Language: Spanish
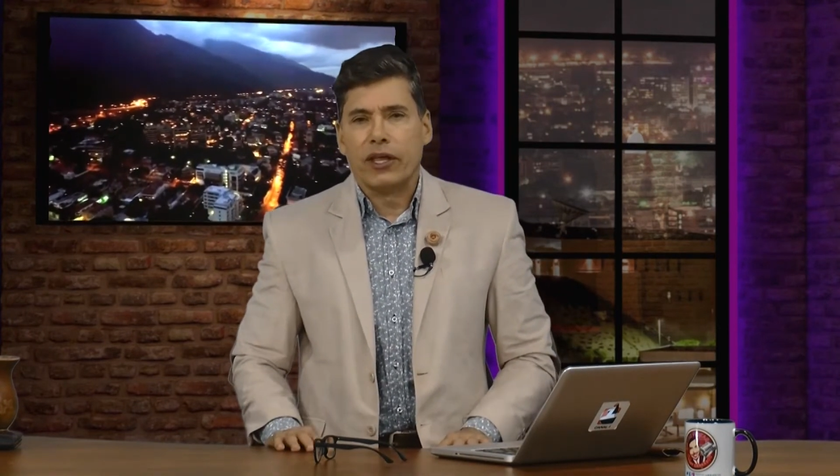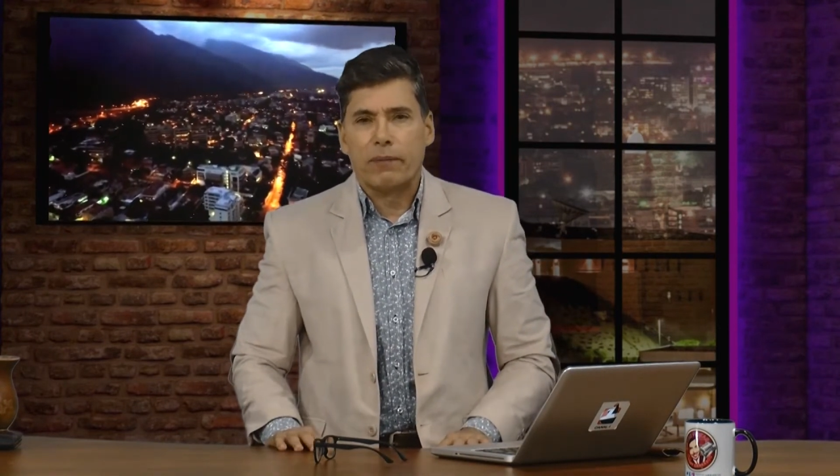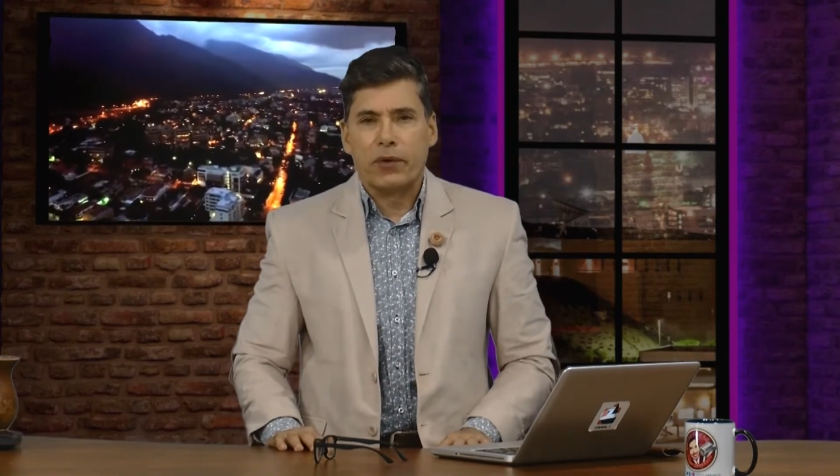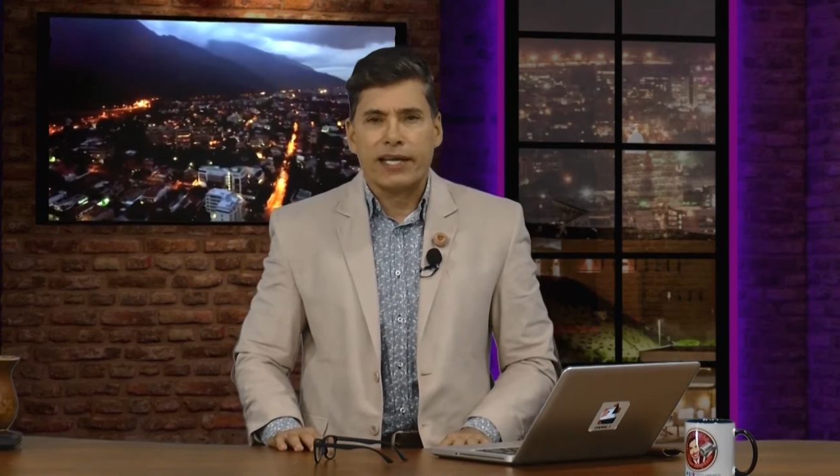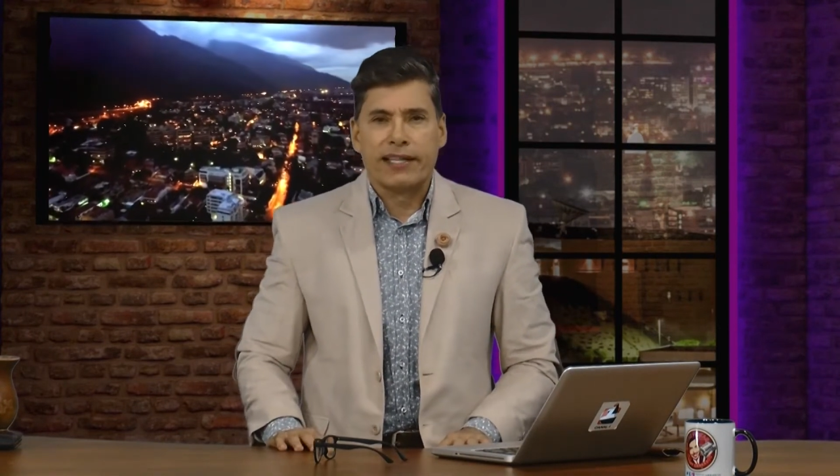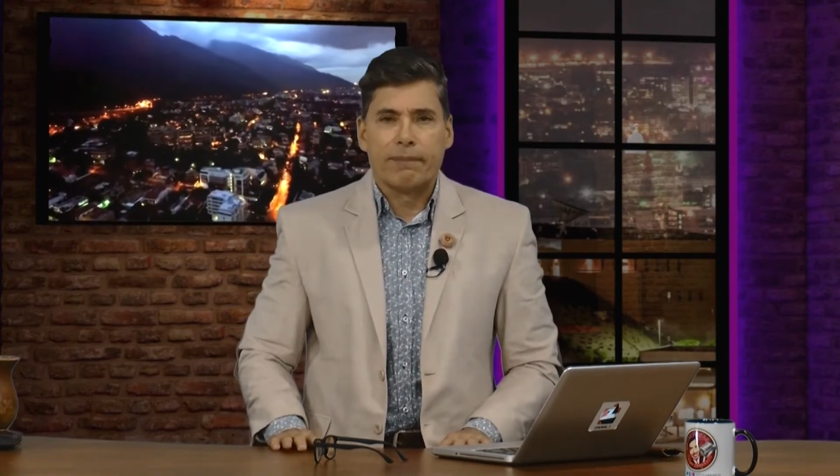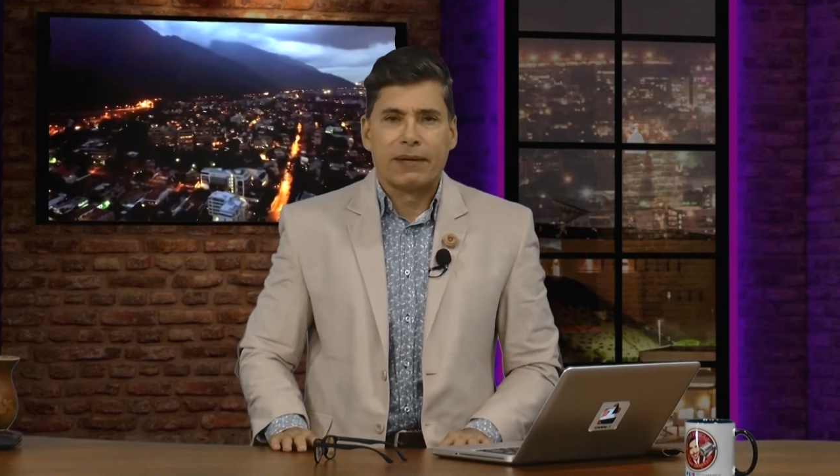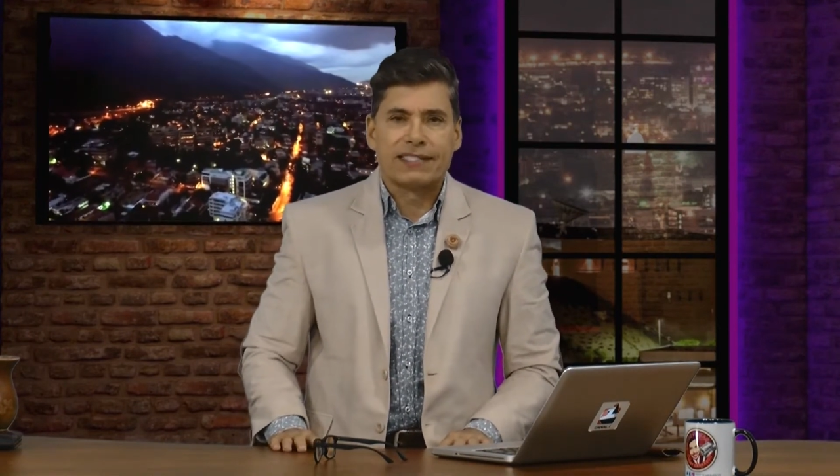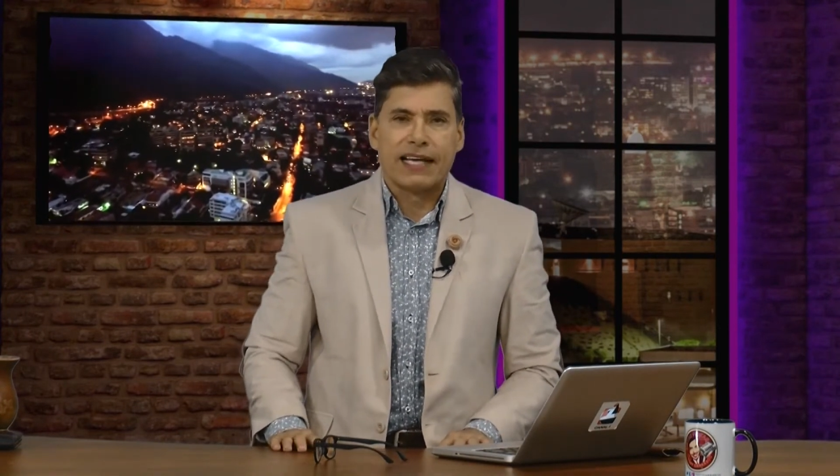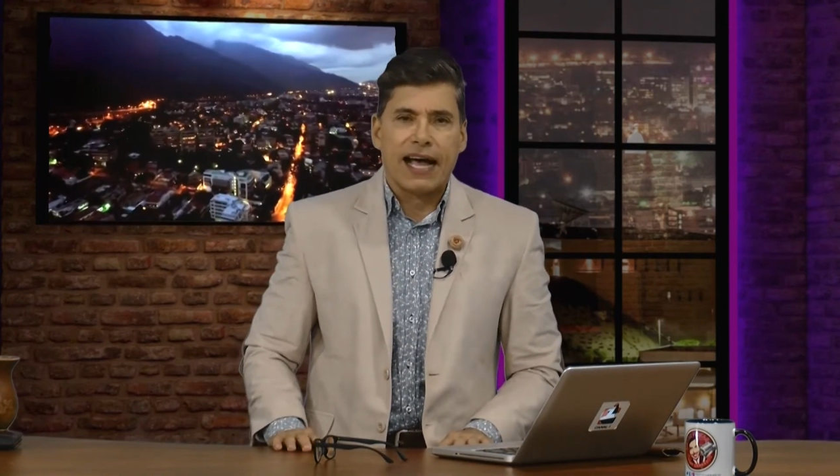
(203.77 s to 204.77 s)
después de
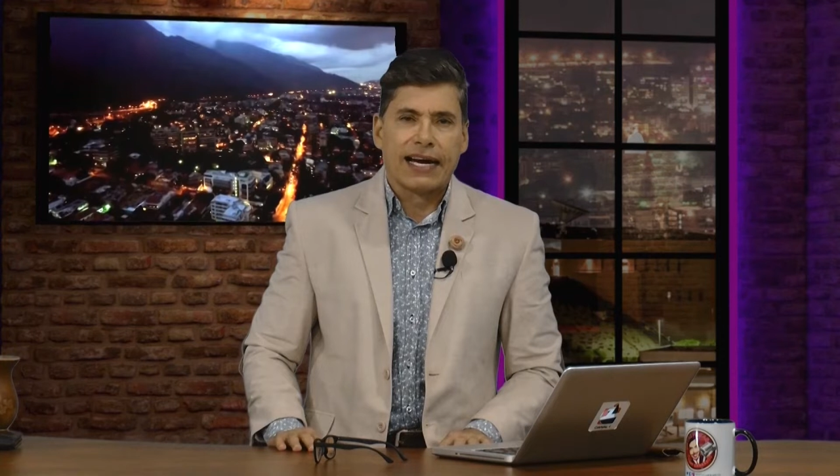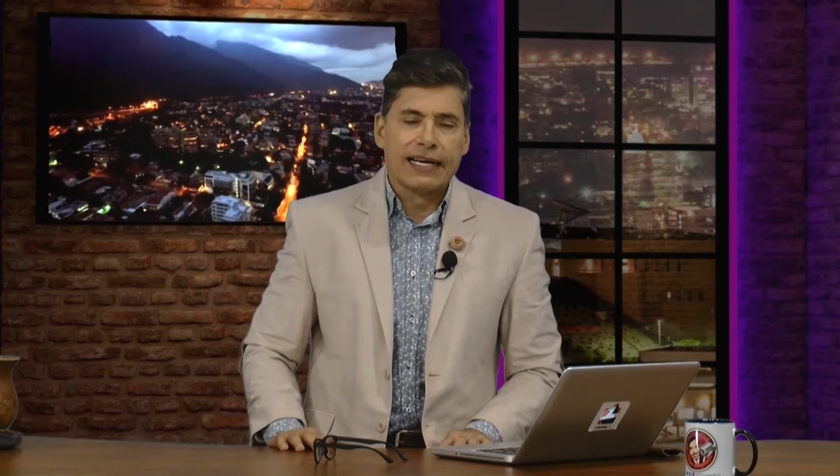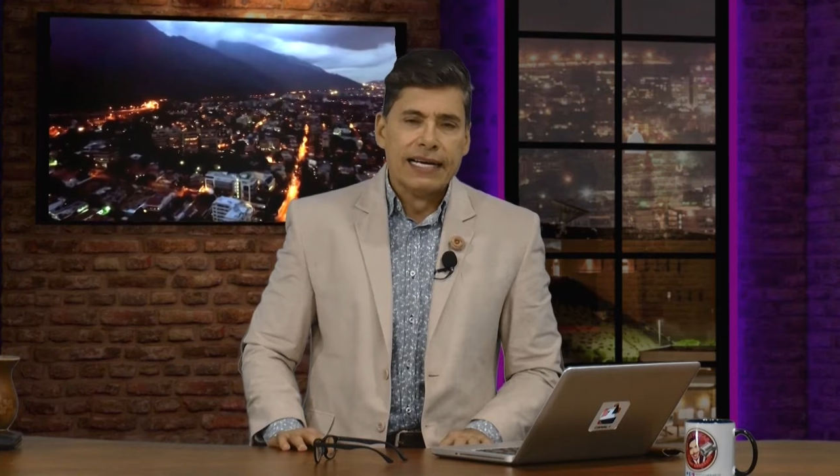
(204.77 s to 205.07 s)
pasar